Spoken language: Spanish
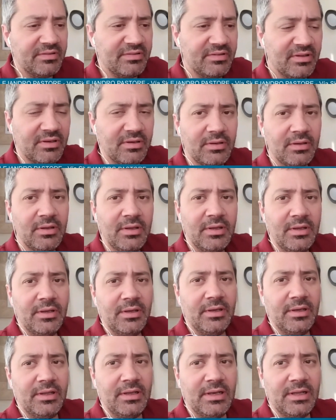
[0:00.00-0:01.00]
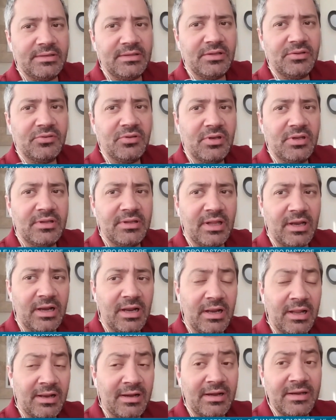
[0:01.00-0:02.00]
en, la atención
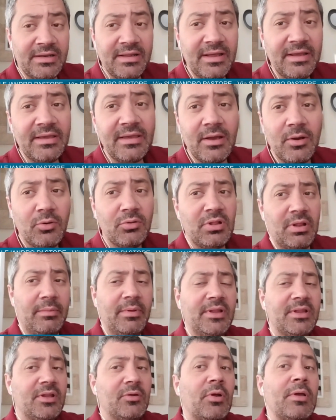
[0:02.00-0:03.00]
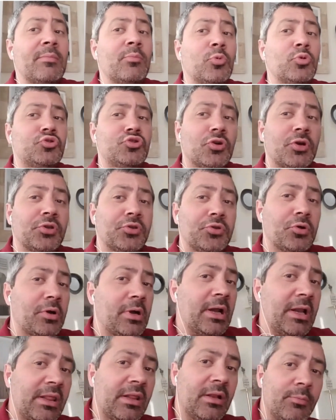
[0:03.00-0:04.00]
interna. La realidad es que justamente no hay mucho que
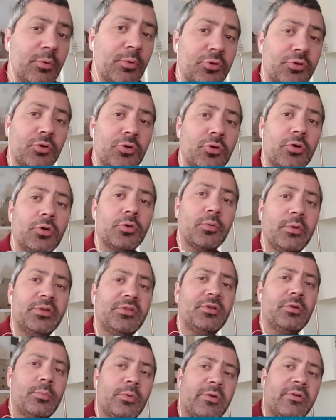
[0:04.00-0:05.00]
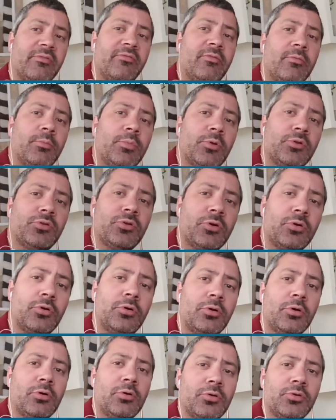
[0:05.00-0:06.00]
tocar del protocolo nuestro porque fue un
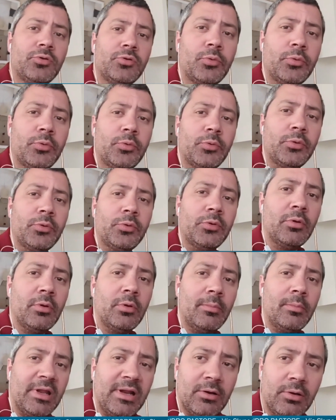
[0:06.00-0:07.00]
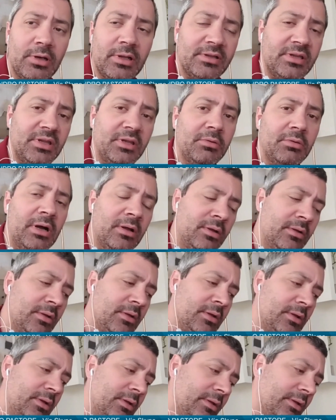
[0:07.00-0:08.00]
protocolo construido de manera colectiva
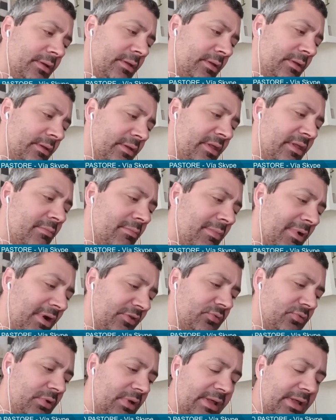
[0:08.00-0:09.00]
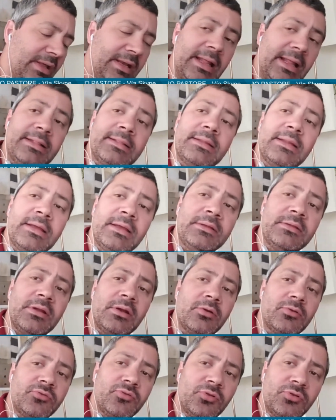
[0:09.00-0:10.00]
eh, desde marzo en adelante entre
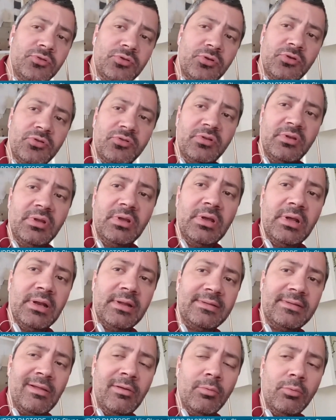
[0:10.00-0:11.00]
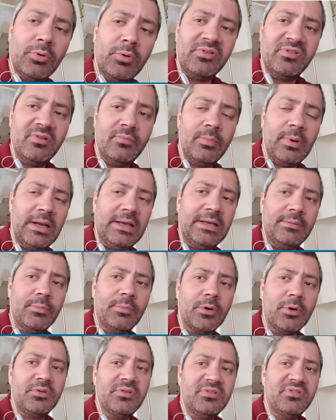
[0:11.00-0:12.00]
nosotros y el Estado municipal y
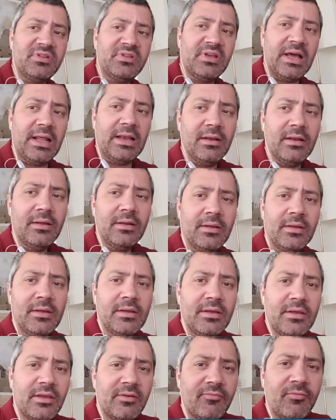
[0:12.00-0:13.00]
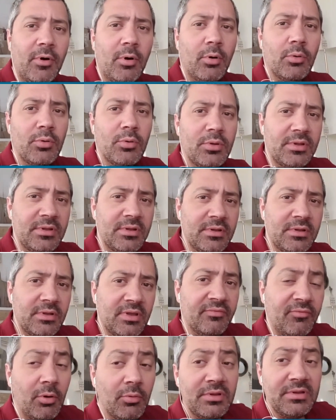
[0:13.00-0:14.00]
provincial y, fue y
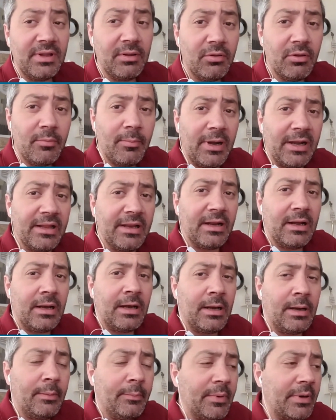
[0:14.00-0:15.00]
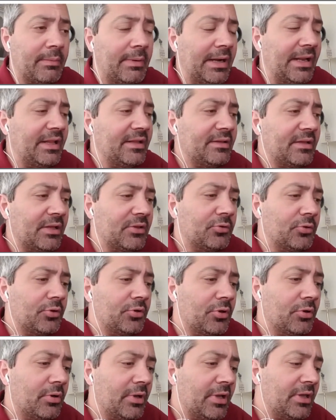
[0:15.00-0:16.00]
fue auditado de manera permanente,
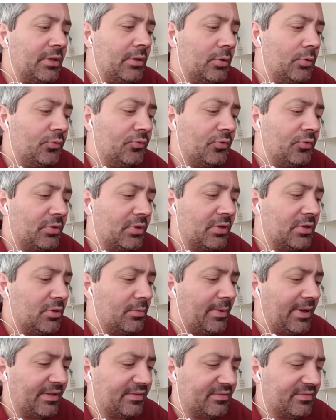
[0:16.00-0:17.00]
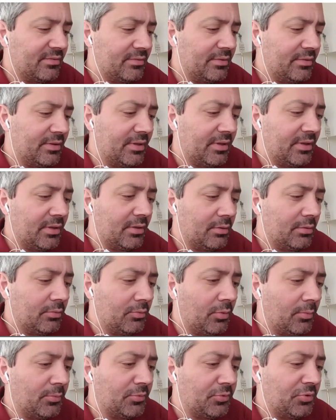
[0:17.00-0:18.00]
Antonio. E incluso te digo más, eh,
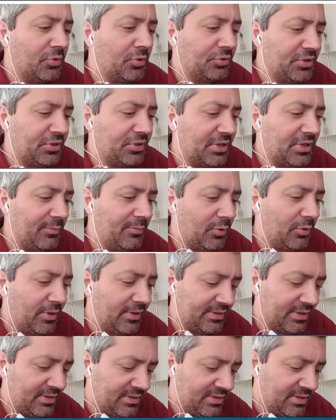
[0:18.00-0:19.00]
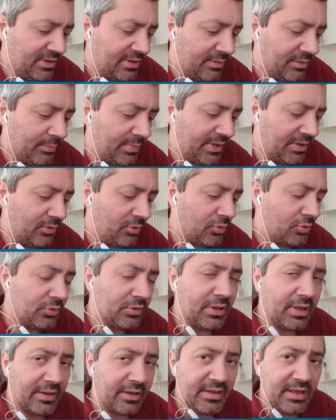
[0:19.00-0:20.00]
no, no tenemos estadísticas de empleados
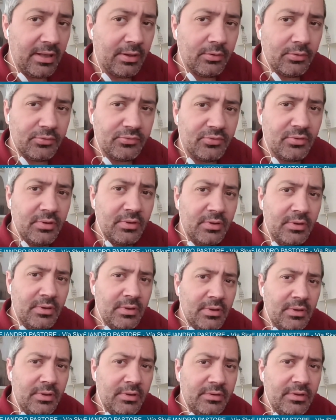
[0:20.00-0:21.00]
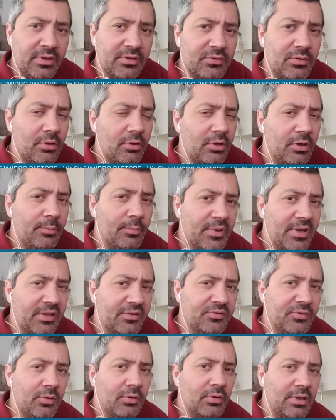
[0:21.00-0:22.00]
contagiados dentro de la
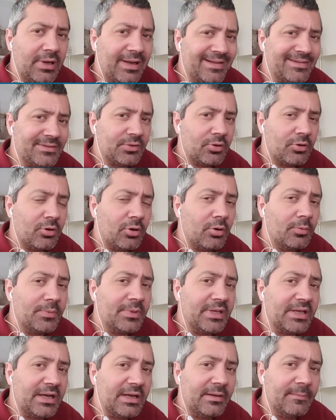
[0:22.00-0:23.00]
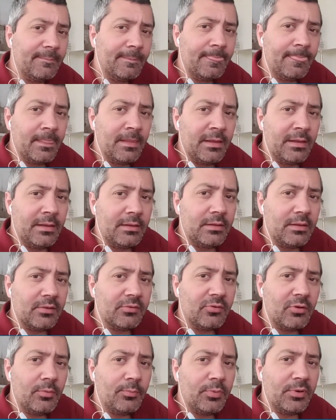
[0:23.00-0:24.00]
operación gastronómica y
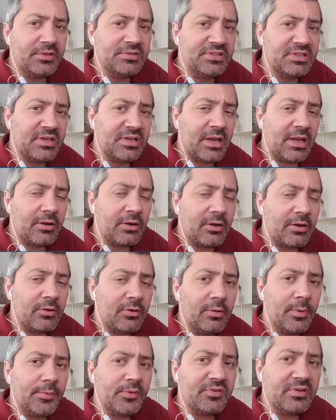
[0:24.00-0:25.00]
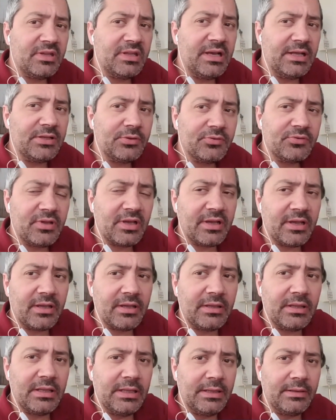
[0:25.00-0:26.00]
eso lo pueden chequear con el propio sindicato, o sea que
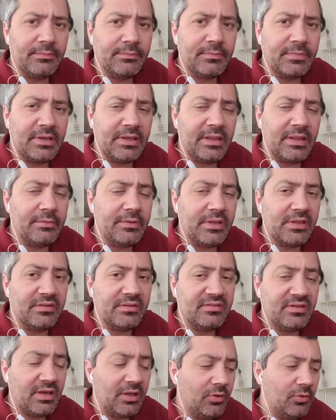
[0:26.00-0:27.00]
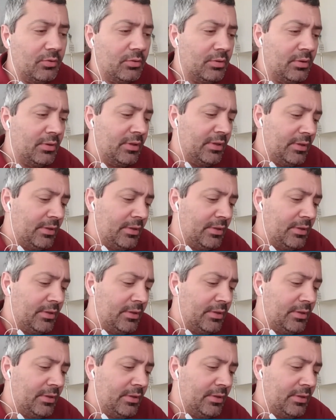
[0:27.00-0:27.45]
queda, queda evidenciado